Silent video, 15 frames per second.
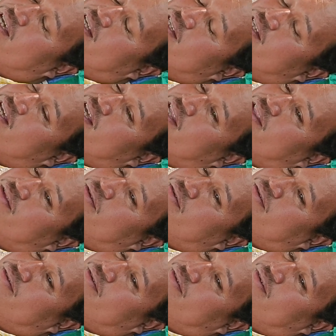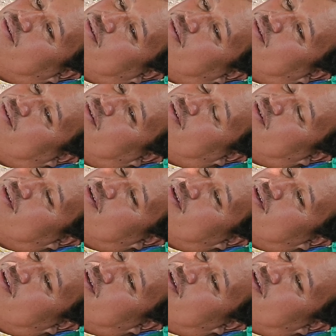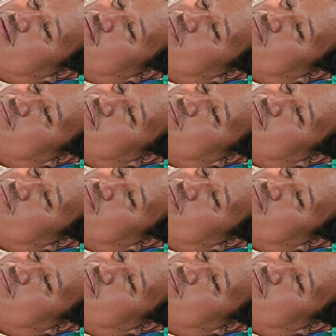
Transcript: dé la solución a su situación.